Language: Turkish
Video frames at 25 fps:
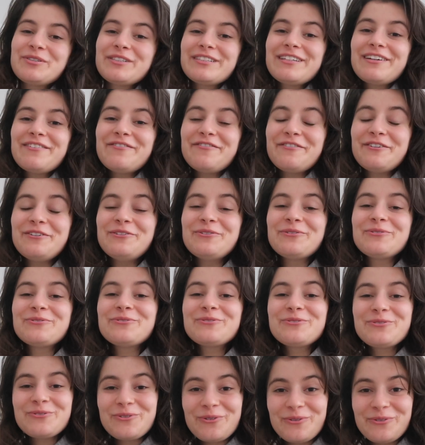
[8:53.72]
burada
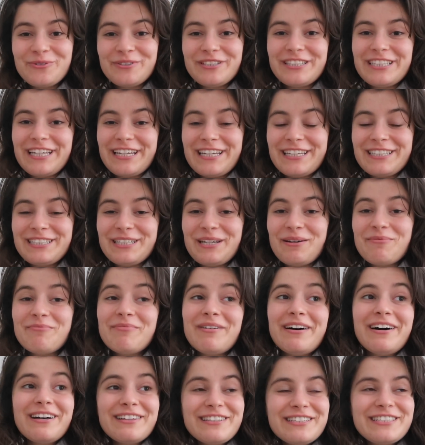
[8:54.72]
videonun sonunu
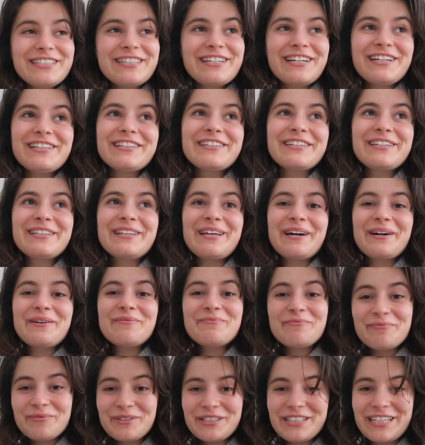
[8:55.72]
çekeceğim.
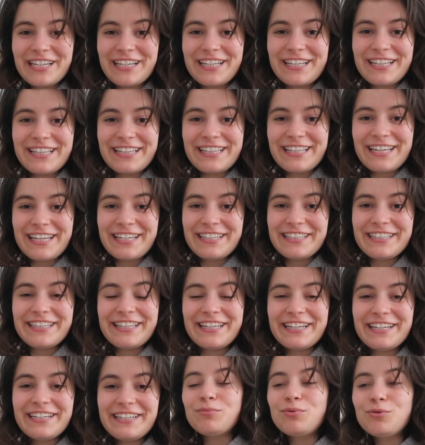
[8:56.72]
Alışkanlıklarım bu
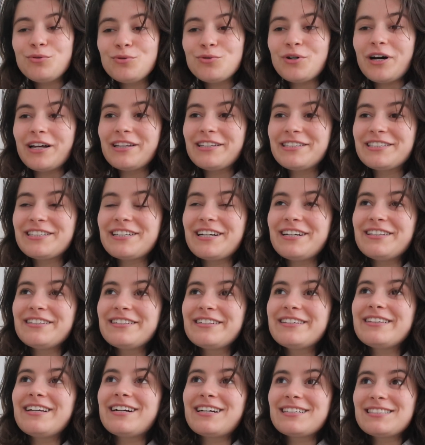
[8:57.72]
şekildeydi. Bu
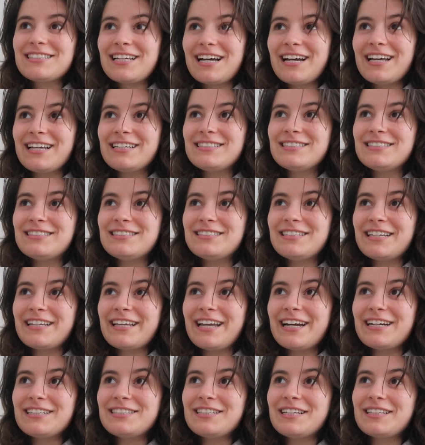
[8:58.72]
alışkanlıklar sayesinde
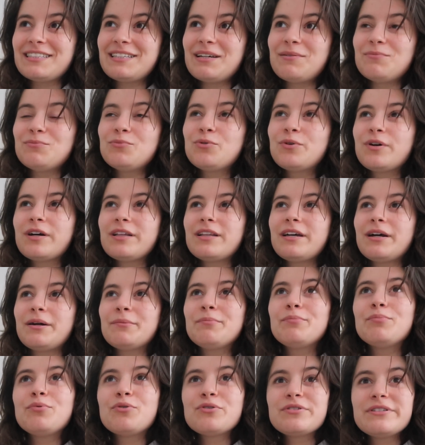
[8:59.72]
gerçekten bu
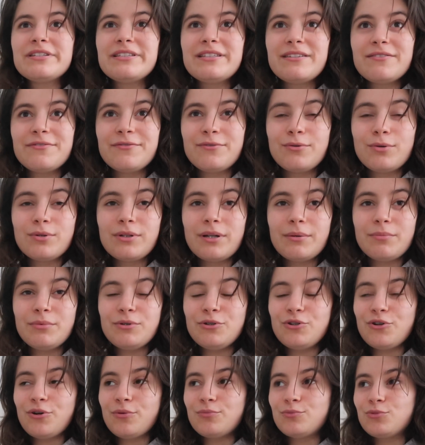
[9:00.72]
kadar pozitif
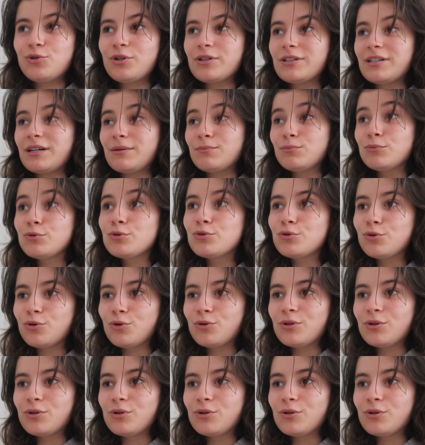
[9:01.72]
olabiliyorum, bu kadar mutlu